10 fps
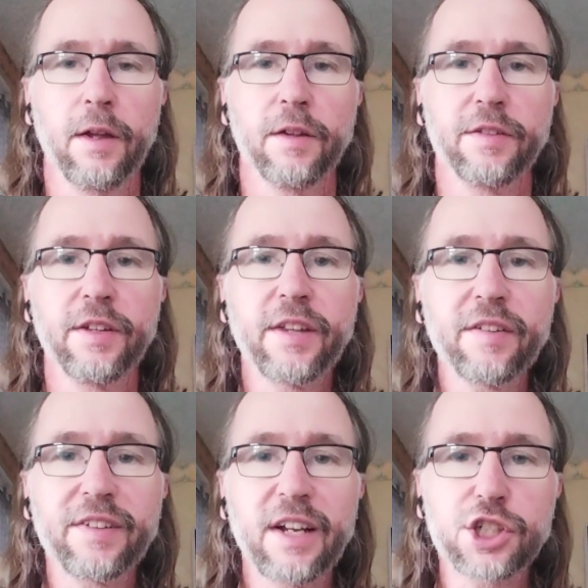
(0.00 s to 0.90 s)
C'est un
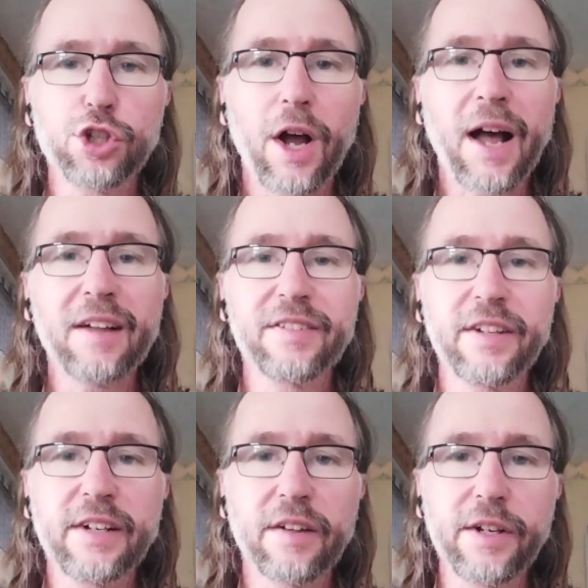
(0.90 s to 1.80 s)
slasher
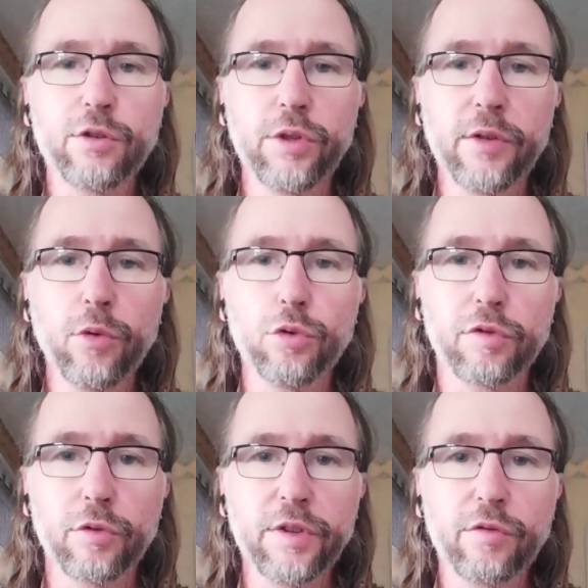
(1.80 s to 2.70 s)
assez classique au niveau de
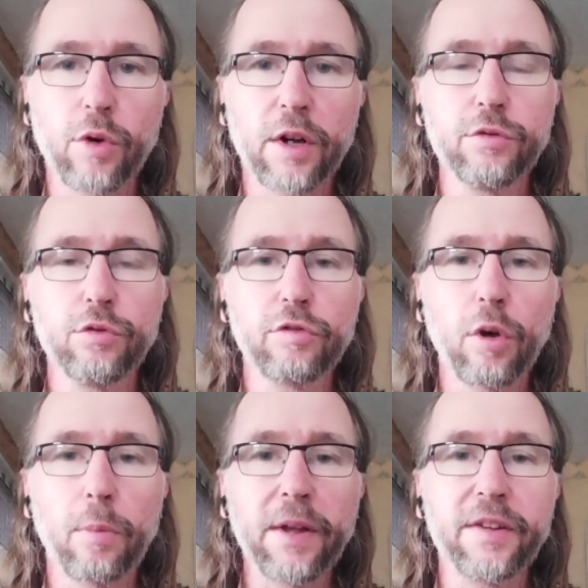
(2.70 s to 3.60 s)
son histoire qui ne
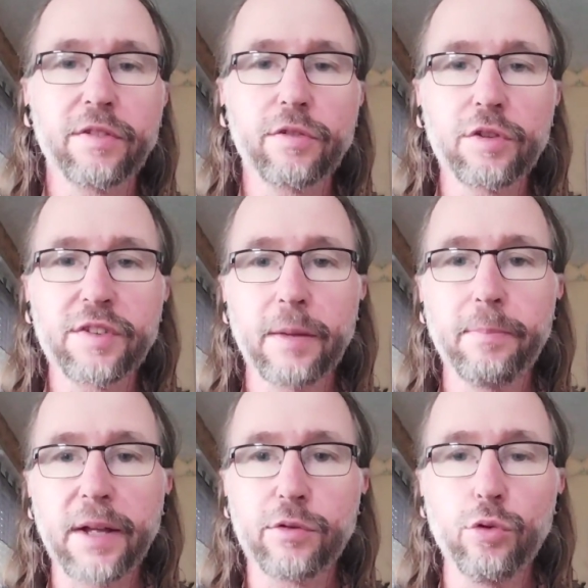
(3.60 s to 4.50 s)
sort pas des sentiers
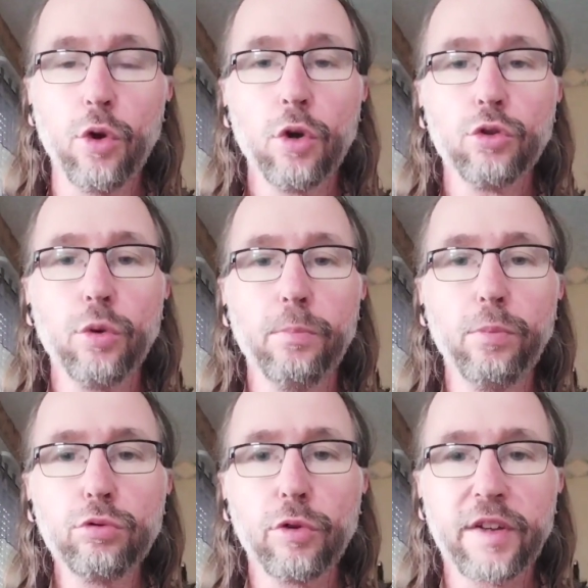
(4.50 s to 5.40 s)
battus de
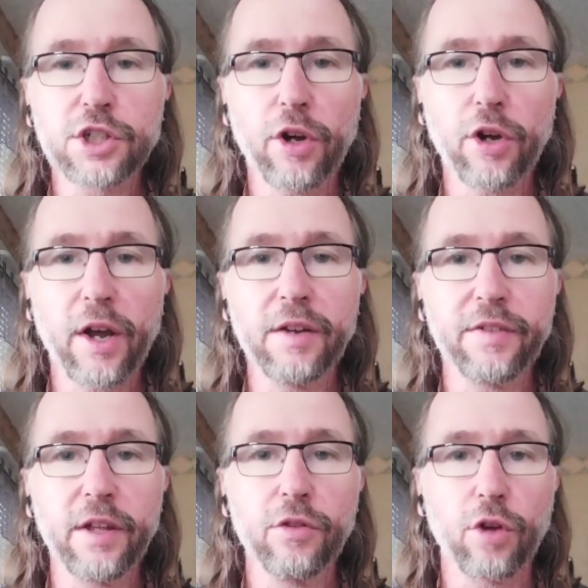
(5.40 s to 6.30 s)
beaucoup de slashers
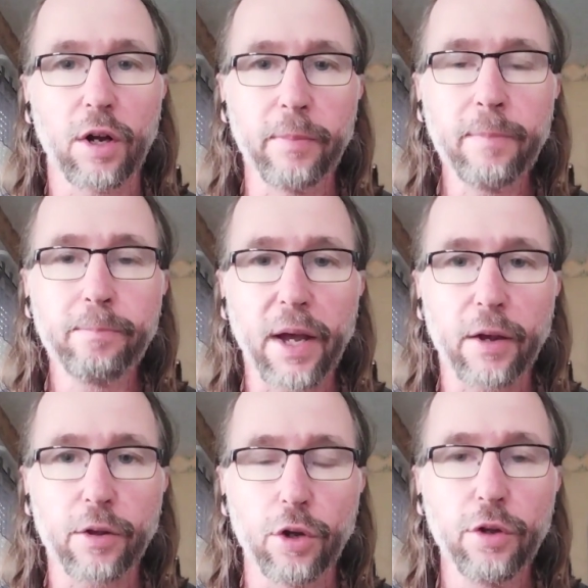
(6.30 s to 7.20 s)
réalisés dans la même
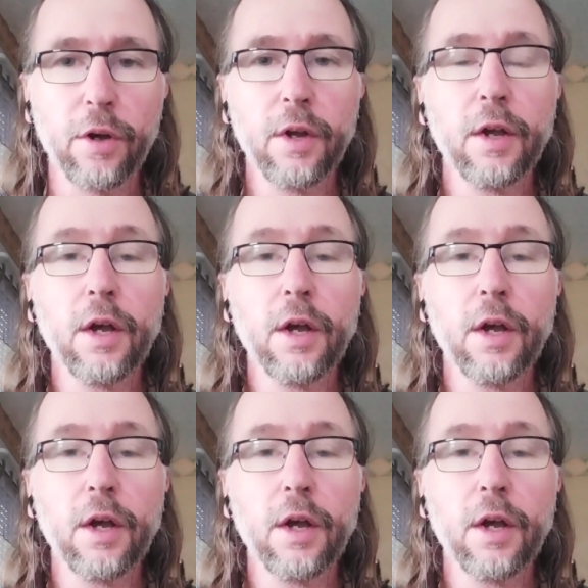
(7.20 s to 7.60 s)
période.